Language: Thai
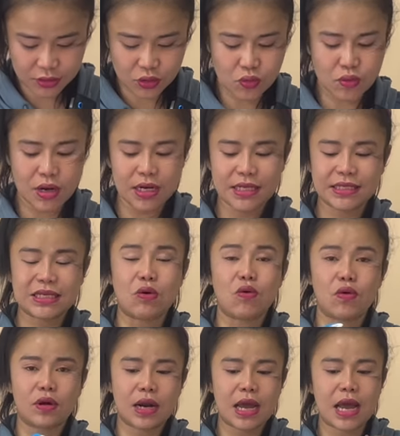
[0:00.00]
ถั่วลิสง
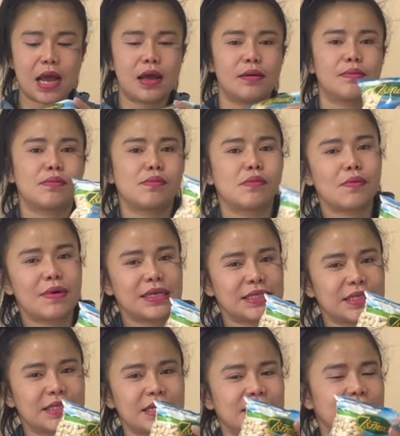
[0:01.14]
นะคะ ว่า
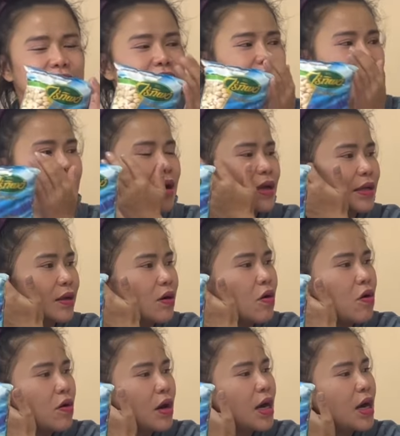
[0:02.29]
จิตจะซื้อแบบว่าข
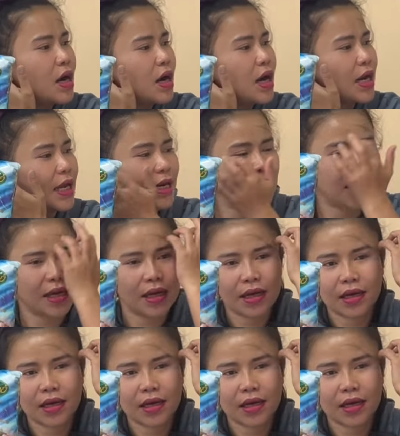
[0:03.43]
องออะไรนะ